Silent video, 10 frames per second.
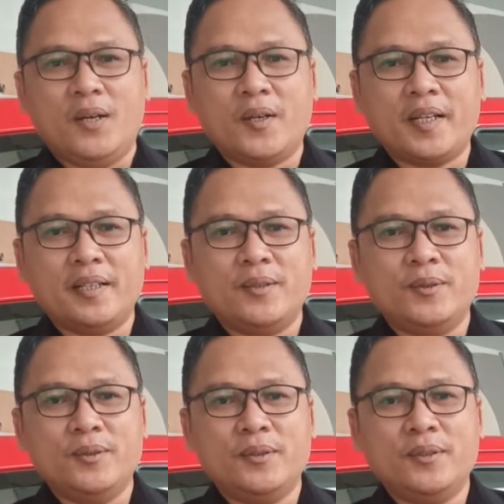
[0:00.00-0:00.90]
Oke,
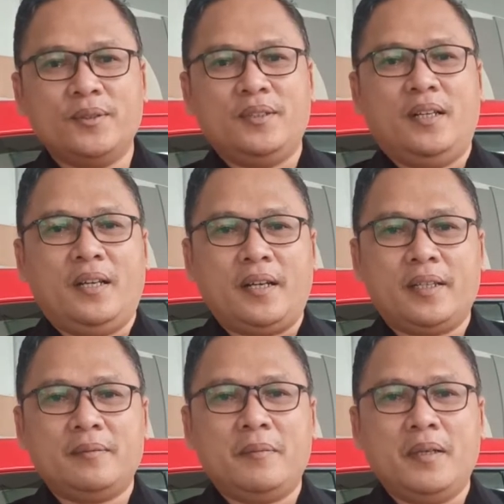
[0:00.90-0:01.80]
untuk
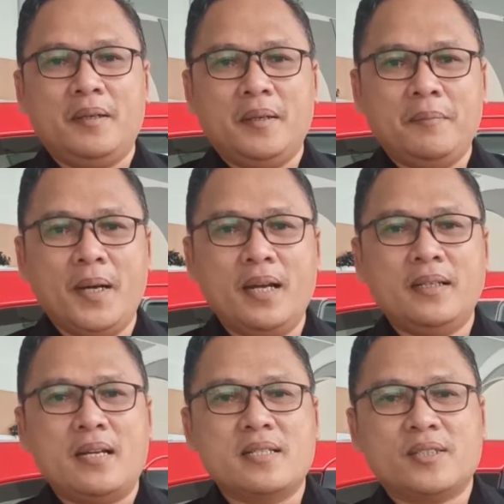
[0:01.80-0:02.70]
@bang
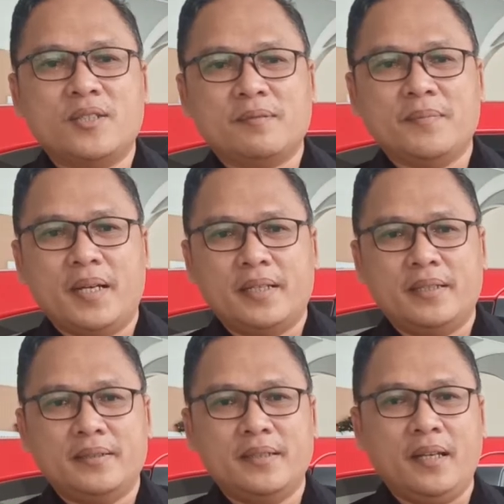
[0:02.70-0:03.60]
underscore by,
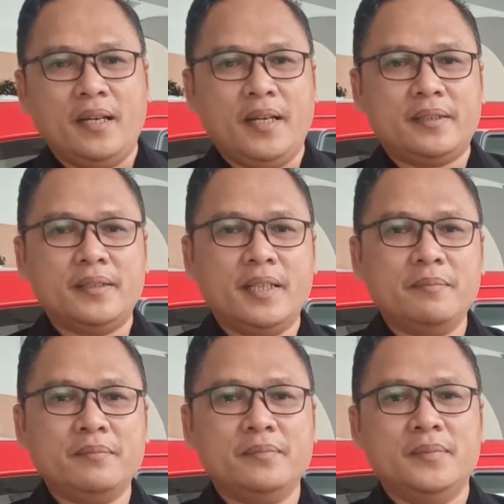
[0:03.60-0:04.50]
headlamp